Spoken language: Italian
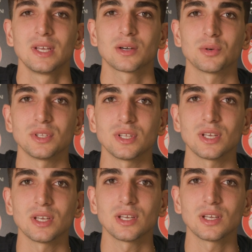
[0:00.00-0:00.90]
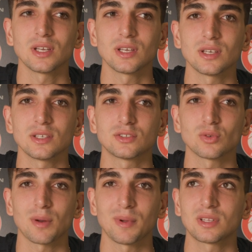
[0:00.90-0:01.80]
Quindi
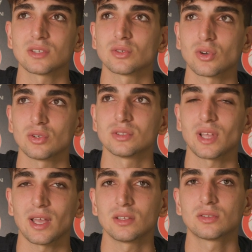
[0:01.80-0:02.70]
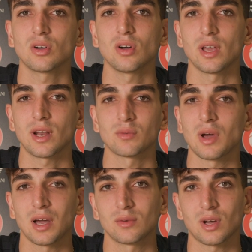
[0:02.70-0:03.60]
sicuramente sono contento, era
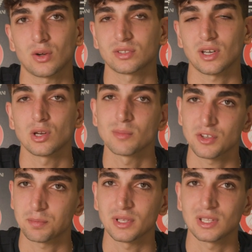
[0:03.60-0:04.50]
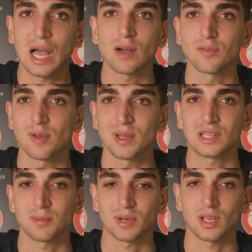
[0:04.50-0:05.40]
una, una cosa che non mi aspettavo
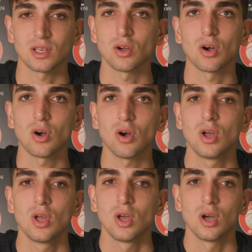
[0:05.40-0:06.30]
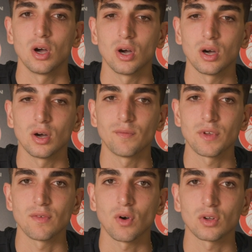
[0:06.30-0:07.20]
ovviamente perché io Uh,
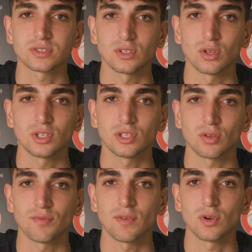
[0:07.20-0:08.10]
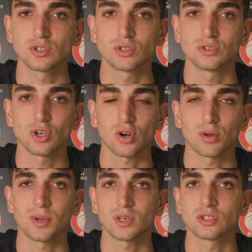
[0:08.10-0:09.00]
vivo, l'ho detto, vivo
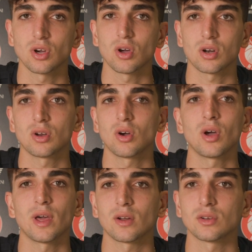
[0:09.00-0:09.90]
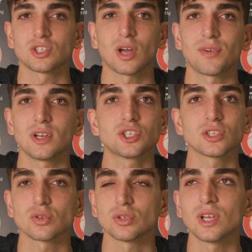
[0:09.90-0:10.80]
giorno per giorno, ero già felice
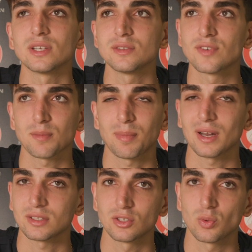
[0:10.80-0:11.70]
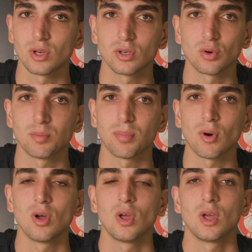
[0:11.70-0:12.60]
solo di, di far parte di quel
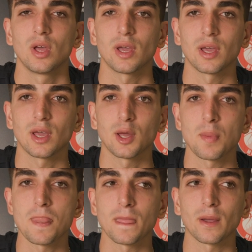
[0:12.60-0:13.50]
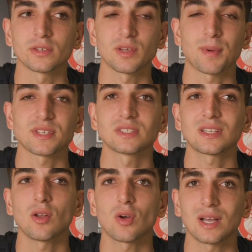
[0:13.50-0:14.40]
gruppo. E, ehm, si è
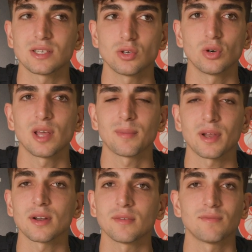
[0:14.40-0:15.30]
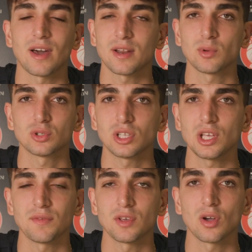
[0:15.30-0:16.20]
presentata l'occasione per vari
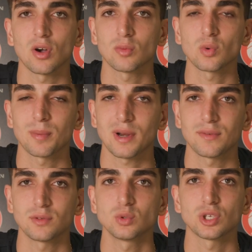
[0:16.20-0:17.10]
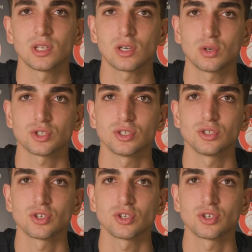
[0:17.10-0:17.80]
motivi o comunque per la fiducia del coach di